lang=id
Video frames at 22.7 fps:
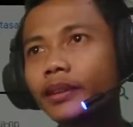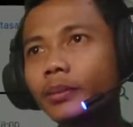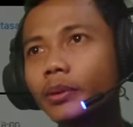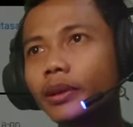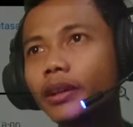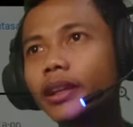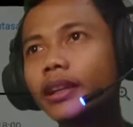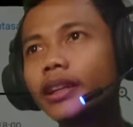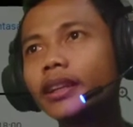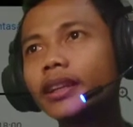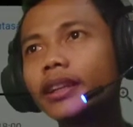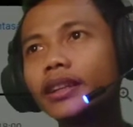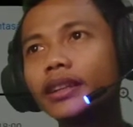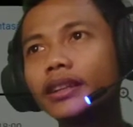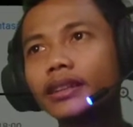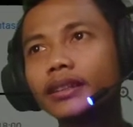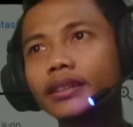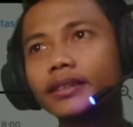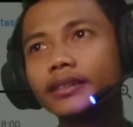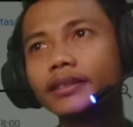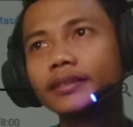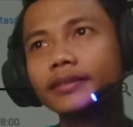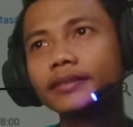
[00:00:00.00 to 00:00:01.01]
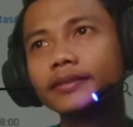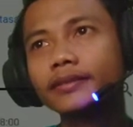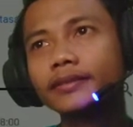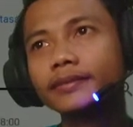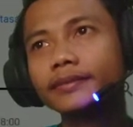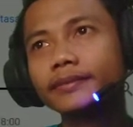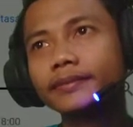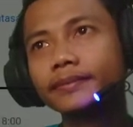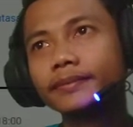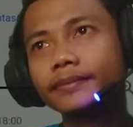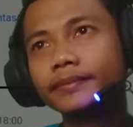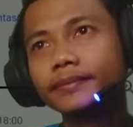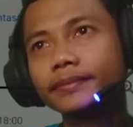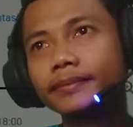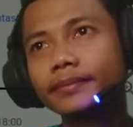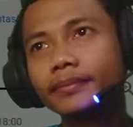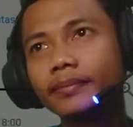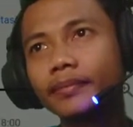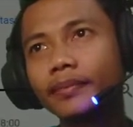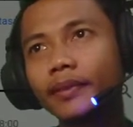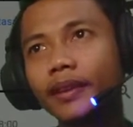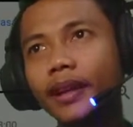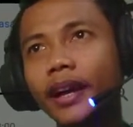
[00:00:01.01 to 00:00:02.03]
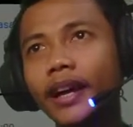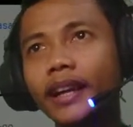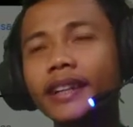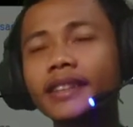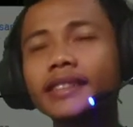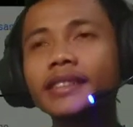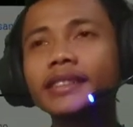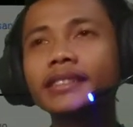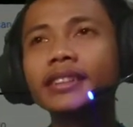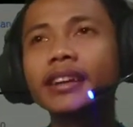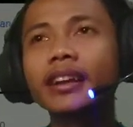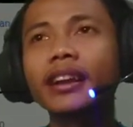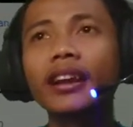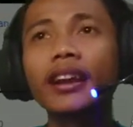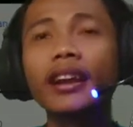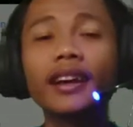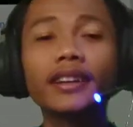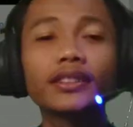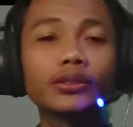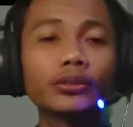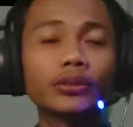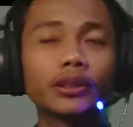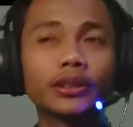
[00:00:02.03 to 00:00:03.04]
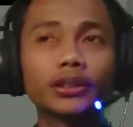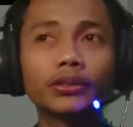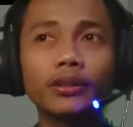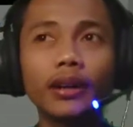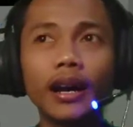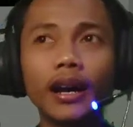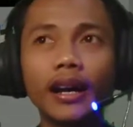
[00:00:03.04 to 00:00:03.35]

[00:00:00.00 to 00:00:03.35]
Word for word: seperti ini nah ini secara langsung itu